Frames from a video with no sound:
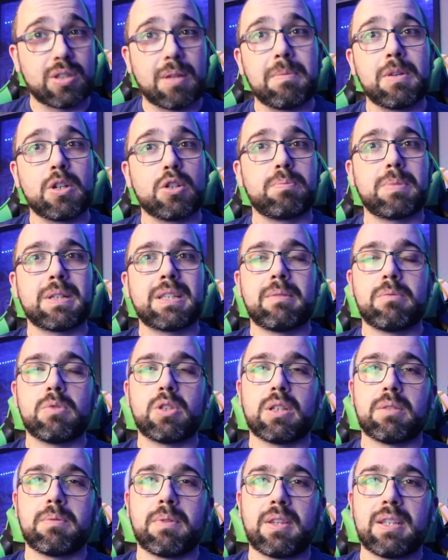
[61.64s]
también os pasa
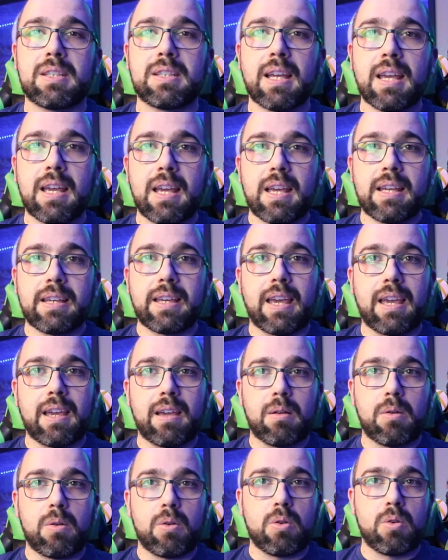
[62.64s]
muchas veces
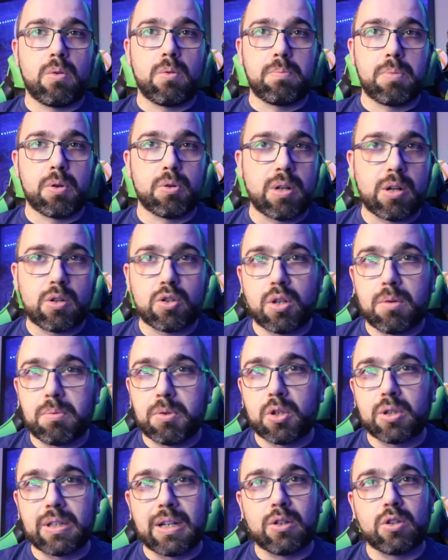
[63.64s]
que o por una cosa o
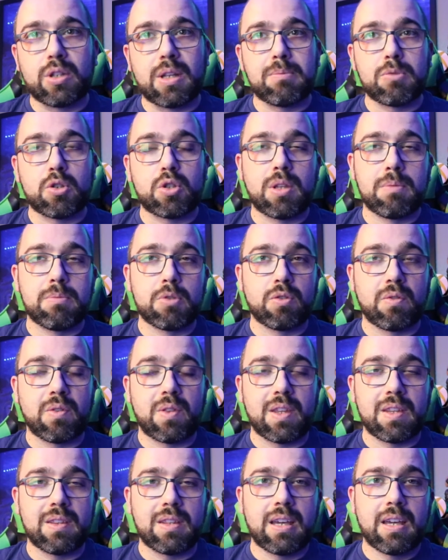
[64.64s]
por otra no tenemos tiempo
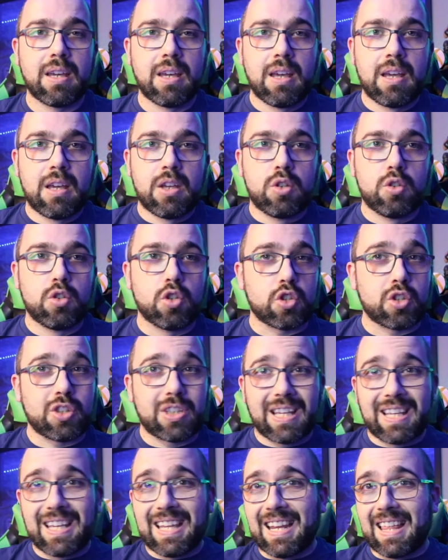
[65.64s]
suficiente, no
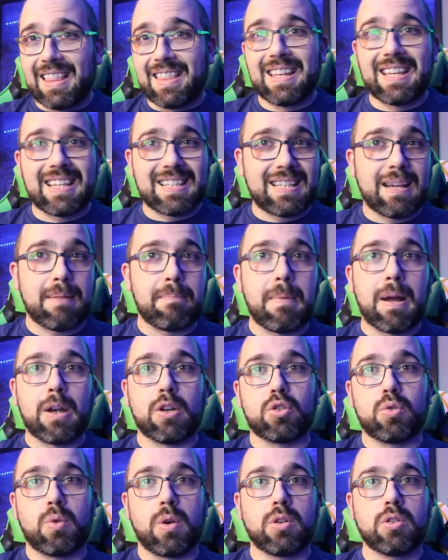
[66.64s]
quiere decir que sean
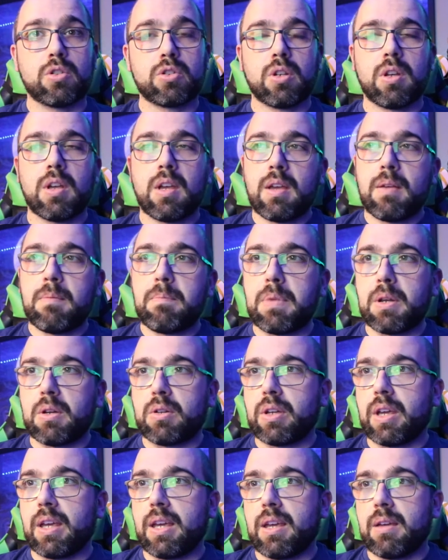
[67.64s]
malos juegos,
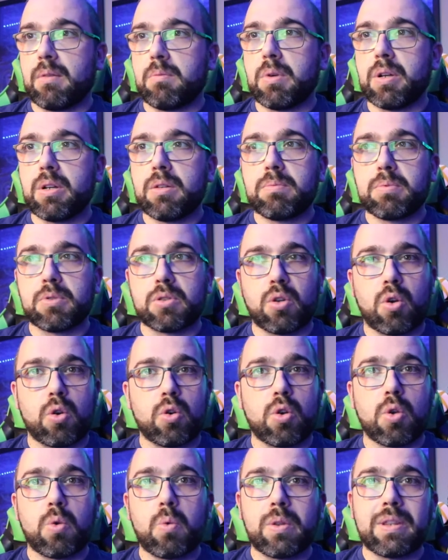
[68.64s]
pero que bueno, pues
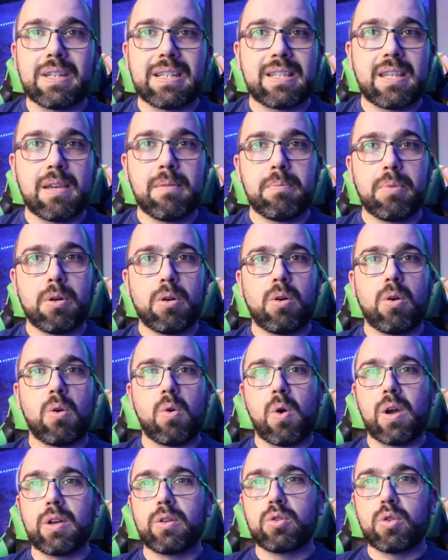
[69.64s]
o no encuentras tiempo
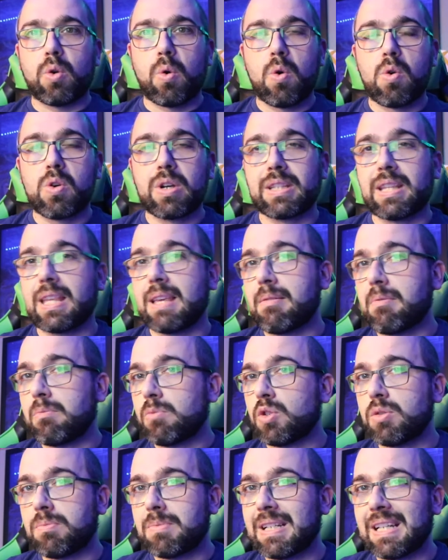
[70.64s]
o hay otro juego que te llama
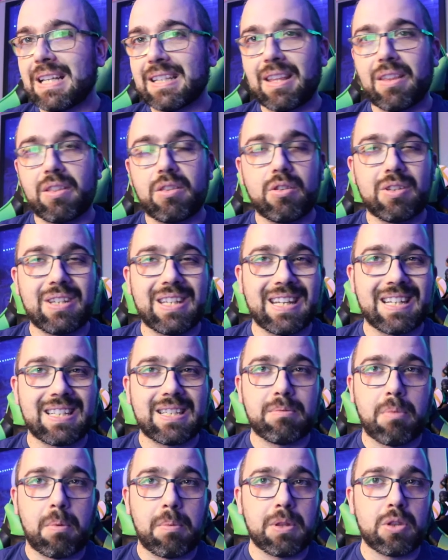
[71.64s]
mucho más la atención y en
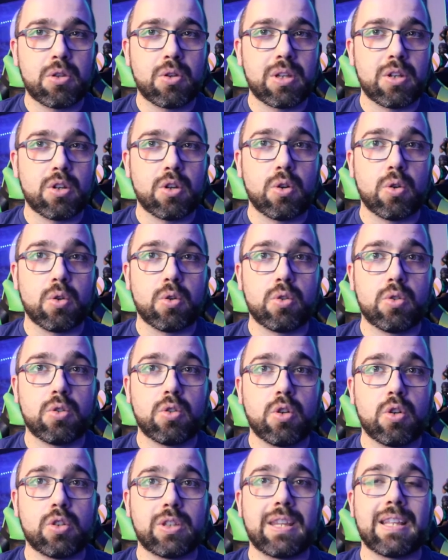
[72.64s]
ese momento y no,
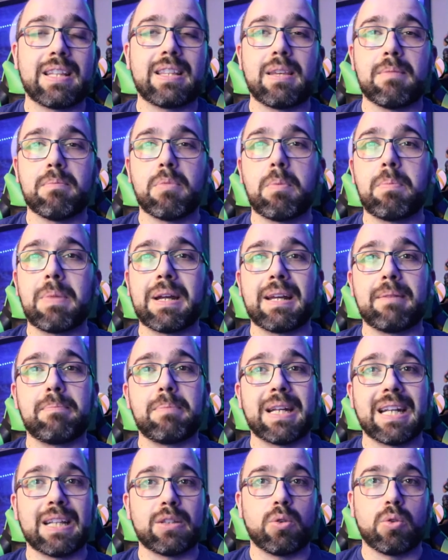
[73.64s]
no te da tiempo para,
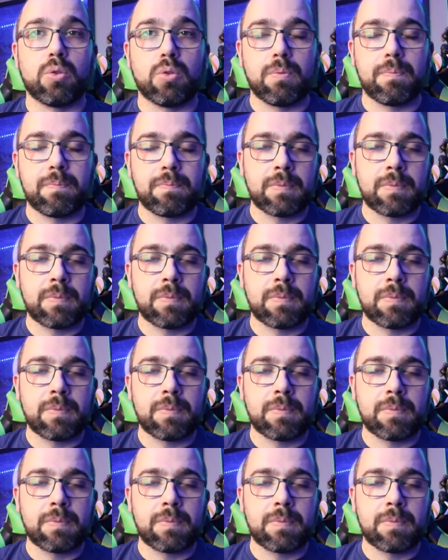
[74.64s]
todo.